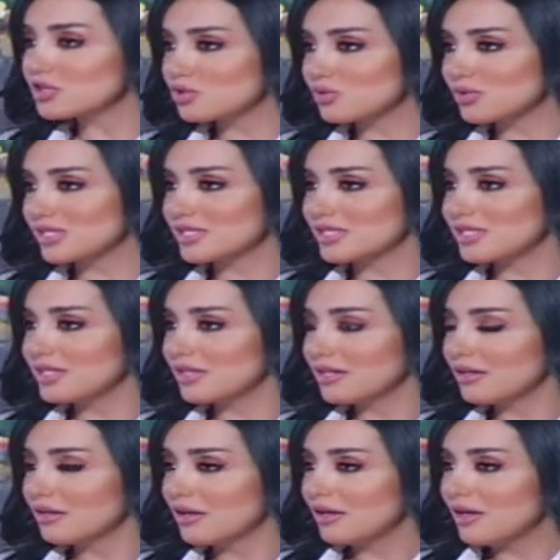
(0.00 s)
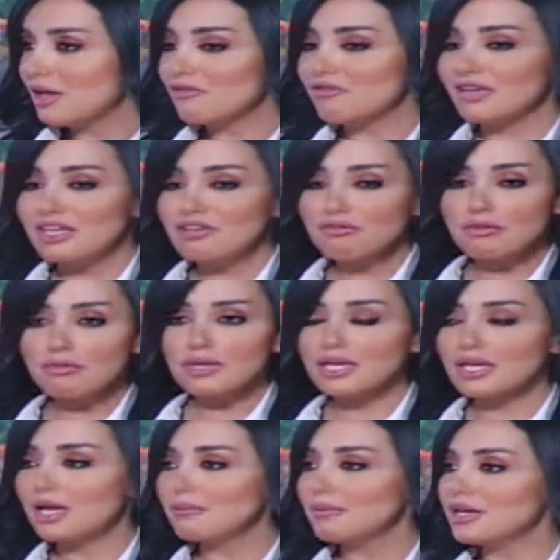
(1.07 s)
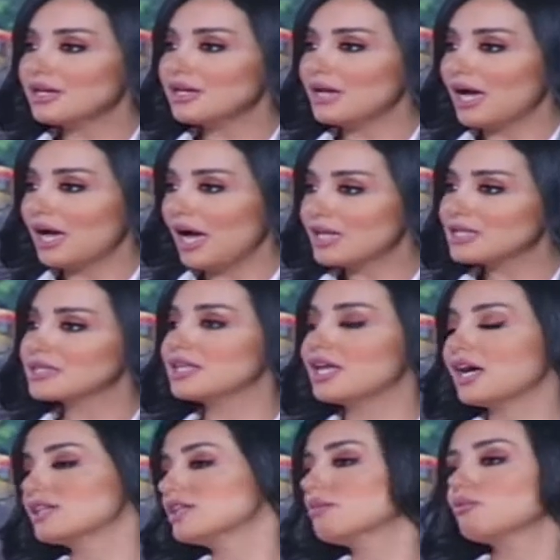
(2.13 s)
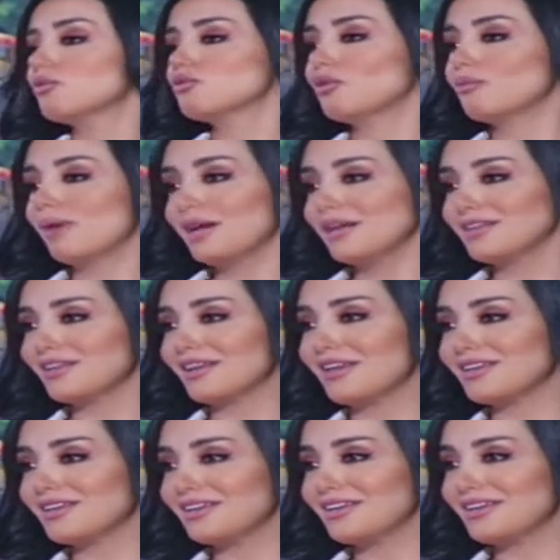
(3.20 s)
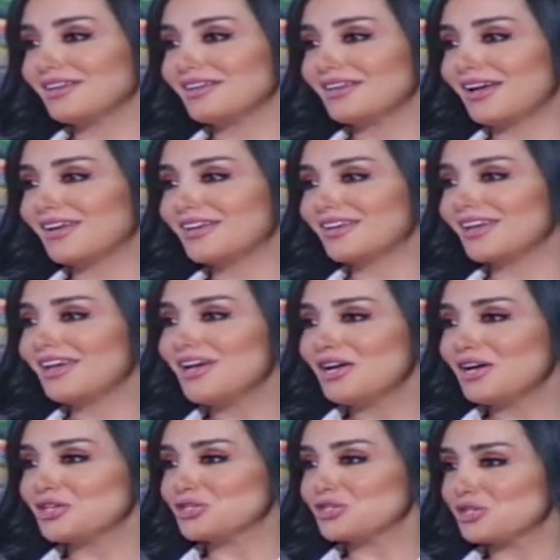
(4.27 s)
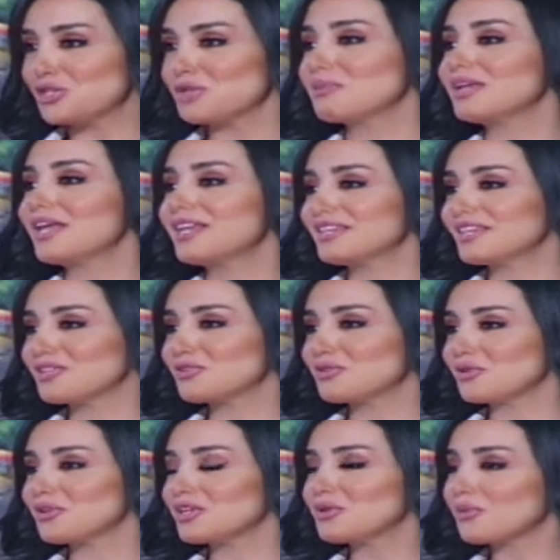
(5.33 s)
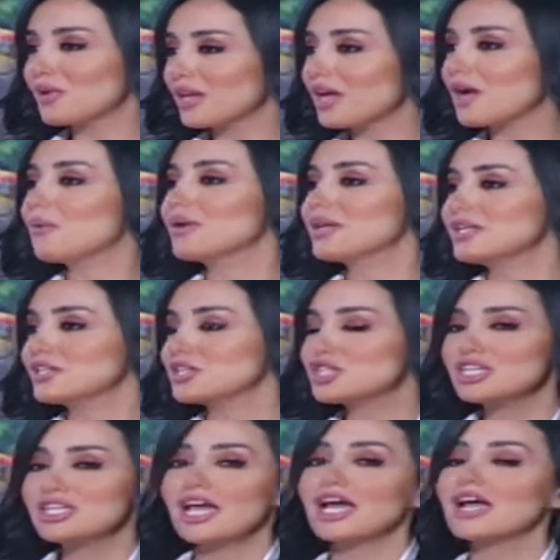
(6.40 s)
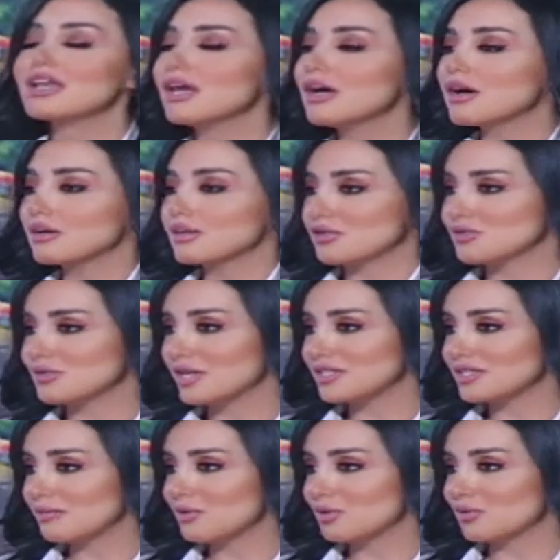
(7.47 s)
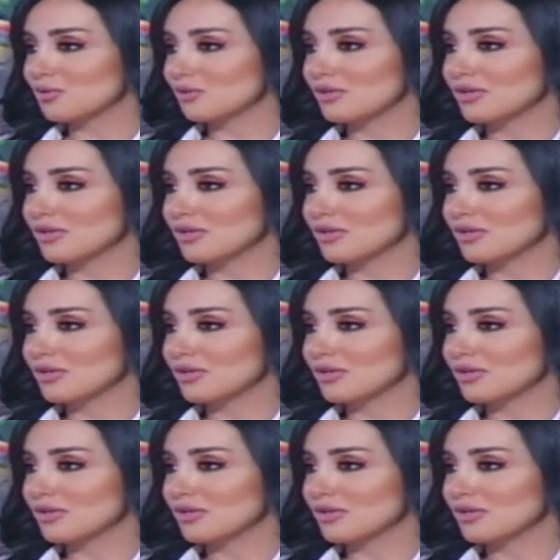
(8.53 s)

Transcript: شو السيره فكيف ممكن نعمل حد لهذا الموضوع بعيدا عن يعني الجرم الالكتروني والقوانين الشيء الاخلاقي شو لازم يكون